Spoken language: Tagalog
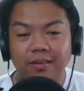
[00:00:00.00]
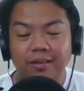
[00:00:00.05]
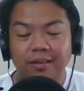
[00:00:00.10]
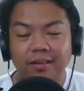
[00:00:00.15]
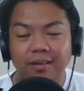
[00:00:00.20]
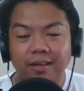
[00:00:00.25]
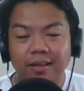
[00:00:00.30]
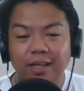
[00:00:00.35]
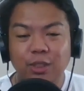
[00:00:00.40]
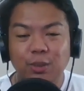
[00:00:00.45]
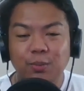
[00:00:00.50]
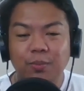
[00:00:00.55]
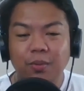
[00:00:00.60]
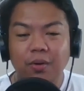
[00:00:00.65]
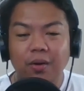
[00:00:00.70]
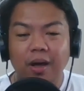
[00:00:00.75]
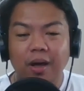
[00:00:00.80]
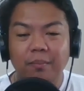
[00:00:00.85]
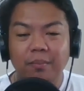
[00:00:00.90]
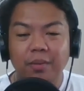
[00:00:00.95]
Next
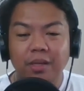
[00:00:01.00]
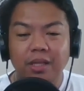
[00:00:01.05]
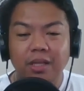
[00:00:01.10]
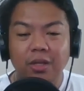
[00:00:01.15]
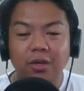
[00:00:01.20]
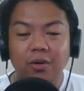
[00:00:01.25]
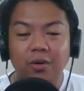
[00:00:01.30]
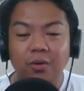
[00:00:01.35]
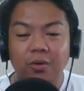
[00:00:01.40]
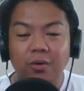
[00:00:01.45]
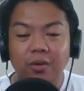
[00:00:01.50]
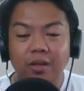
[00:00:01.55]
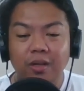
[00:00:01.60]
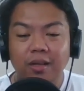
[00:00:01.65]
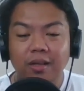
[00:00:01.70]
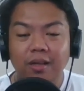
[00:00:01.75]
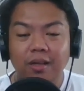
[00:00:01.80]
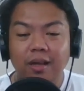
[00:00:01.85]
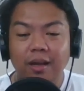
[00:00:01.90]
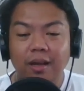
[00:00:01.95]
po ang video,
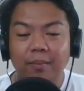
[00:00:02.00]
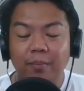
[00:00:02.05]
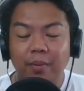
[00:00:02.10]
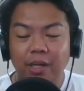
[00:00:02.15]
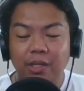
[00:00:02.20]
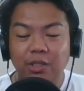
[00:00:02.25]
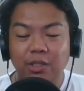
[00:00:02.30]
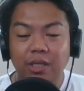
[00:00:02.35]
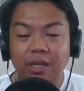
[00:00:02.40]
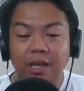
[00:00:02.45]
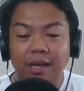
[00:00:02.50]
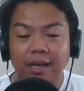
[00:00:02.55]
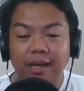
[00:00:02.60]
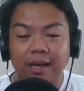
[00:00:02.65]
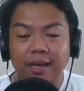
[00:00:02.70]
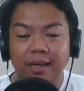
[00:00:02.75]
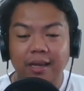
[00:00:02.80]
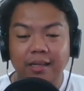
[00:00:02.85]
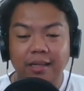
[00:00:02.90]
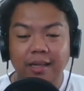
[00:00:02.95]
presyo
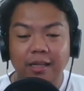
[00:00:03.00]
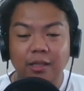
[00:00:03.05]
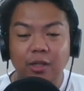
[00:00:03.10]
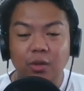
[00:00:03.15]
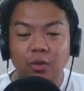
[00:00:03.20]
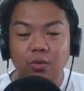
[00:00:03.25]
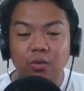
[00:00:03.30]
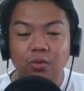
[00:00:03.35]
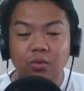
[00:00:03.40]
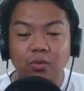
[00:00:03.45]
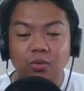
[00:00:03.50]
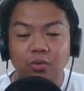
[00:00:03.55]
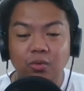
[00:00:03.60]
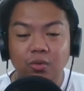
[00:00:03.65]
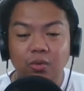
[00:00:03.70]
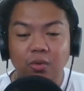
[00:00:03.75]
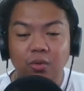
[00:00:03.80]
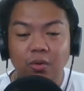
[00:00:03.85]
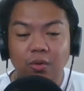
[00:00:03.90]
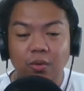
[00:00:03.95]
niya ay 92
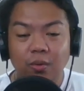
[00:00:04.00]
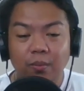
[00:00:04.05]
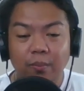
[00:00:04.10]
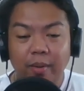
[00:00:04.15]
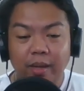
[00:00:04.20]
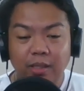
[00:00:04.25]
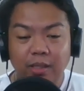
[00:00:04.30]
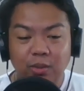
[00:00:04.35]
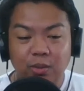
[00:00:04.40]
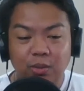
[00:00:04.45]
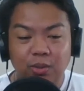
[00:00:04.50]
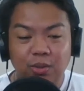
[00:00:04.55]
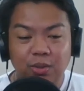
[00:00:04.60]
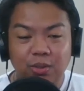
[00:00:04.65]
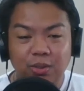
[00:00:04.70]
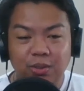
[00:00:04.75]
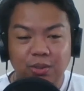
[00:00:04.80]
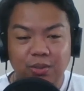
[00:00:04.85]
pesos.